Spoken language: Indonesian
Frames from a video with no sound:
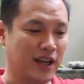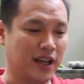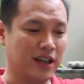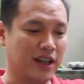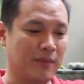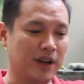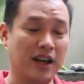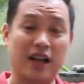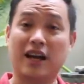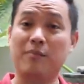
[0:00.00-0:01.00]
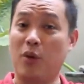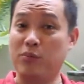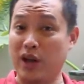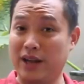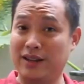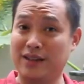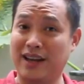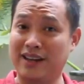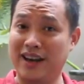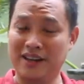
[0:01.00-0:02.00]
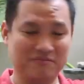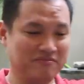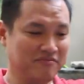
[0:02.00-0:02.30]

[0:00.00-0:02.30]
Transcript: Yang ketiga, meningkatkan popularitas Anda.